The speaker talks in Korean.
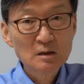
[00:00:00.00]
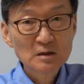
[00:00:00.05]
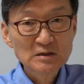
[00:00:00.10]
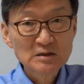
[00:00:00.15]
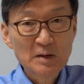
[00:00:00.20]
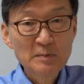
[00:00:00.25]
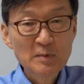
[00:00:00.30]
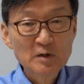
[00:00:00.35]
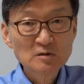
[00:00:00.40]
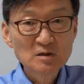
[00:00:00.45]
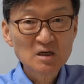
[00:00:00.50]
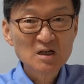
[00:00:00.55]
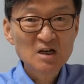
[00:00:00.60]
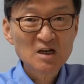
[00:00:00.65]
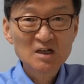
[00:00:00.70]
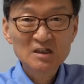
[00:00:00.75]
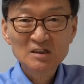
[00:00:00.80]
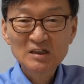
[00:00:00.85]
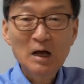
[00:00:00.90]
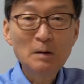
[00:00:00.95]
사막에는
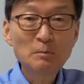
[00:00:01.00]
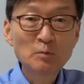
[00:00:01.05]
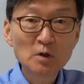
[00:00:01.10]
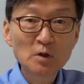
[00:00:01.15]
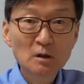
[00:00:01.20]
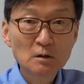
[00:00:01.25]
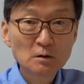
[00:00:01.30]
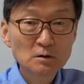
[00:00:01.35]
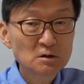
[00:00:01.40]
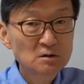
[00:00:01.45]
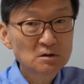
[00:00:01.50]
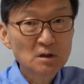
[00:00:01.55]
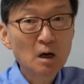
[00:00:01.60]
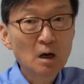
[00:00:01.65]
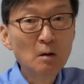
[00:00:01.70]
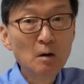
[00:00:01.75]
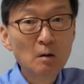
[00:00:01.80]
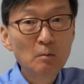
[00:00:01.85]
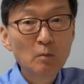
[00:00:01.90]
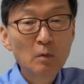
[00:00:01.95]
흙탕물 있고
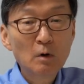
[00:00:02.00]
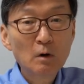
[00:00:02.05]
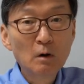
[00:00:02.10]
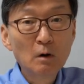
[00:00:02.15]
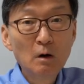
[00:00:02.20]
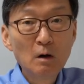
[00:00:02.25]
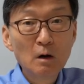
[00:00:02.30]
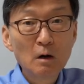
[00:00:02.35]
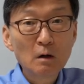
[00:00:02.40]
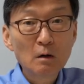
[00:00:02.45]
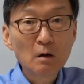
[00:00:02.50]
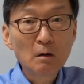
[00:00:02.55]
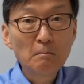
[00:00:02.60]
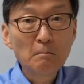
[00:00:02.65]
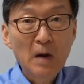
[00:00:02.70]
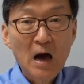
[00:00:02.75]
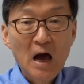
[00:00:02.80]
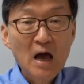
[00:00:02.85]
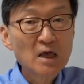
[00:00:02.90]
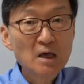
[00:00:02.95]
진짜 뭐
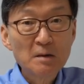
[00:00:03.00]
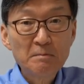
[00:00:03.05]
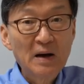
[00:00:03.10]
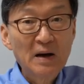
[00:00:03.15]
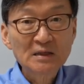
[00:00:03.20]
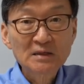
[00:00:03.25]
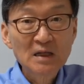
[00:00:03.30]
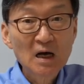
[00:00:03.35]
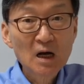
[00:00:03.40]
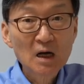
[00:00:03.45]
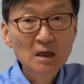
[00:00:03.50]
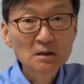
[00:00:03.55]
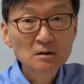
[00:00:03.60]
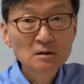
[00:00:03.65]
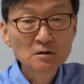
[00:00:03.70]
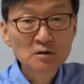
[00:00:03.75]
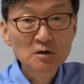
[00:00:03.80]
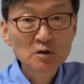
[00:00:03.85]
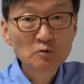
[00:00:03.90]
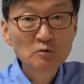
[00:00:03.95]
마의 바다
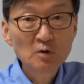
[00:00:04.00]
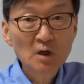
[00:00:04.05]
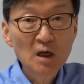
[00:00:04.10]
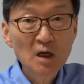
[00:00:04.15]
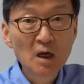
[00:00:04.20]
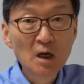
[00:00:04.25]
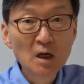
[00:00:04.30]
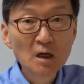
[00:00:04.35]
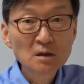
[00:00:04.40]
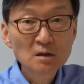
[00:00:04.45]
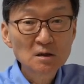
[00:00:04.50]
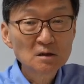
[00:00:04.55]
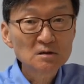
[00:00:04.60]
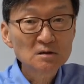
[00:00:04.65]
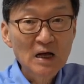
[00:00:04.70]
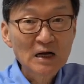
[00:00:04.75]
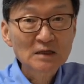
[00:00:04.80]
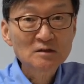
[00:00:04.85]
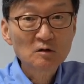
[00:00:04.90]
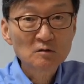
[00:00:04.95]
같은 지구의 끝
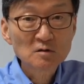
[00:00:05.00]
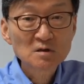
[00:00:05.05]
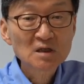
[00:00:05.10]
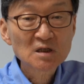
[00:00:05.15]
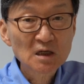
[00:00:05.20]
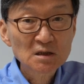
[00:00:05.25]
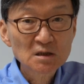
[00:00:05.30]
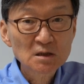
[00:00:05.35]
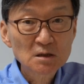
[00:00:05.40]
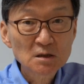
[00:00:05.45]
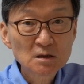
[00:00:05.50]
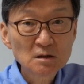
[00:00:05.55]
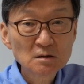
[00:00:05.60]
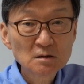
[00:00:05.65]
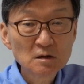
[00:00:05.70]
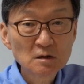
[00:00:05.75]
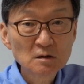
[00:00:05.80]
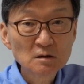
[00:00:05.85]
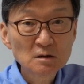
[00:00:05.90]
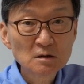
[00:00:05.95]
낭떠러지 같은 어떤
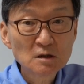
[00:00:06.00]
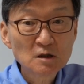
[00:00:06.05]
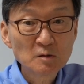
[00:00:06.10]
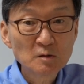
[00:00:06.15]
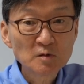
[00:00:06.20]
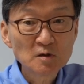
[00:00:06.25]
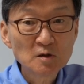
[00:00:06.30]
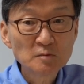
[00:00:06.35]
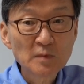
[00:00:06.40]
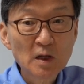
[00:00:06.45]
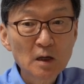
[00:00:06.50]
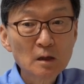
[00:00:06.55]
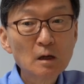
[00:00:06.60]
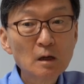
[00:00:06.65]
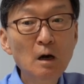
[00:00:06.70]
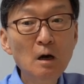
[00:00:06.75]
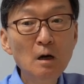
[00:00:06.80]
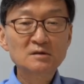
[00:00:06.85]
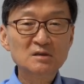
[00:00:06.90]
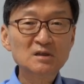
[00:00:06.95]
그런 느낌이 든다. 니까
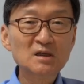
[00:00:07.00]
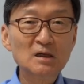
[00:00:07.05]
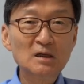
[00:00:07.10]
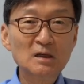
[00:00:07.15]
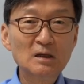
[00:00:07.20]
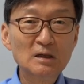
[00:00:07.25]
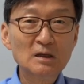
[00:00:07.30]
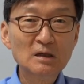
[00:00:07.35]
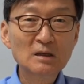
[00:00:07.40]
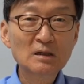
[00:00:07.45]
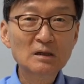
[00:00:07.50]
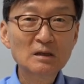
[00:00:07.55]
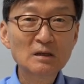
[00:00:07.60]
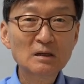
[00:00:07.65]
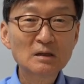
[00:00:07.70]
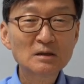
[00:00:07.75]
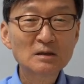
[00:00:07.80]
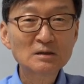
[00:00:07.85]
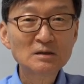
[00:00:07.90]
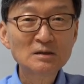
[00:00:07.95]
그러니까
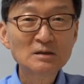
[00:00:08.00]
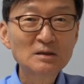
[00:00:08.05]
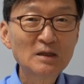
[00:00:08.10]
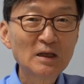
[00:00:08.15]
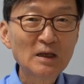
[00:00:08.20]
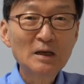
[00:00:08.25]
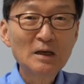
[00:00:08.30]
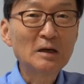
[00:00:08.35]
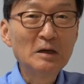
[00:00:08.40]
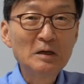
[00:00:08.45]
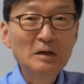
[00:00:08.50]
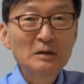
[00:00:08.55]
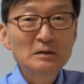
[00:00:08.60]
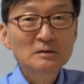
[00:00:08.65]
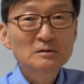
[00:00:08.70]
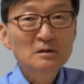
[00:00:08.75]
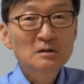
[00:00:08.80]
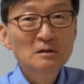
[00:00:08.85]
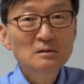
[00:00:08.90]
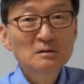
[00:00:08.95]
근데
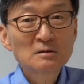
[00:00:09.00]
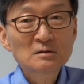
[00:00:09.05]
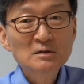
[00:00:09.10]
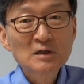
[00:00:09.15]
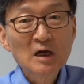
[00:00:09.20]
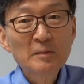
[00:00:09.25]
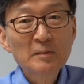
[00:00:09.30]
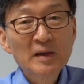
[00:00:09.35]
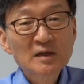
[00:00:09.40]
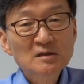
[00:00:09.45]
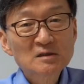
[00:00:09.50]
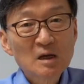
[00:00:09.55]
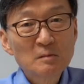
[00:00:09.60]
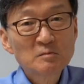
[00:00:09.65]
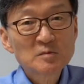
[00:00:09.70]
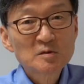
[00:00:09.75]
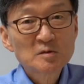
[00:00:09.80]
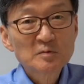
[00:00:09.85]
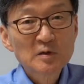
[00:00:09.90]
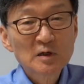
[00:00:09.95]

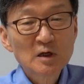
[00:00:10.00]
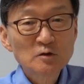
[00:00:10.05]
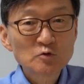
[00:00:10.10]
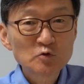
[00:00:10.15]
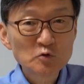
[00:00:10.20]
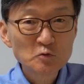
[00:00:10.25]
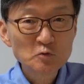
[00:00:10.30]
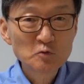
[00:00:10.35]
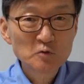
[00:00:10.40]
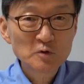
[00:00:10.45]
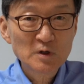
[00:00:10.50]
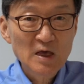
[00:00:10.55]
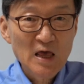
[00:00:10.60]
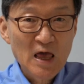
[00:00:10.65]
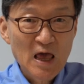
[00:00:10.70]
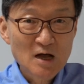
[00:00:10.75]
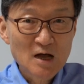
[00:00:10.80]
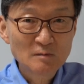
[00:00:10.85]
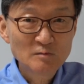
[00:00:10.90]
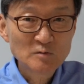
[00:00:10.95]
1430년에 중국이
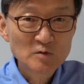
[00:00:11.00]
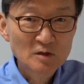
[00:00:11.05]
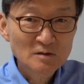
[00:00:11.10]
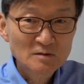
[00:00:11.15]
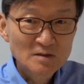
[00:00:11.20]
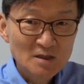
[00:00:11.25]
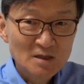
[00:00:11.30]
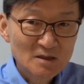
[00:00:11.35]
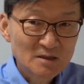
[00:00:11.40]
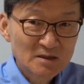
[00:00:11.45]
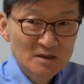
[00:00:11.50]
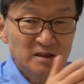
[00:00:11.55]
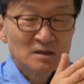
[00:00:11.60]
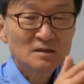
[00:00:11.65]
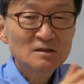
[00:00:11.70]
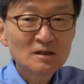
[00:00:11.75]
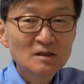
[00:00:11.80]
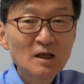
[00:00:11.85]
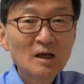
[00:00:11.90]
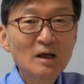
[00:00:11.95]
해금 정책을
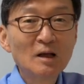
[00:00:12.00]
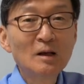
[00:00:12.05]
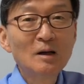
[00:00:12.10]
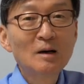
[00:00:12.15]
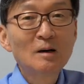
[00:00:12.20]
칠 때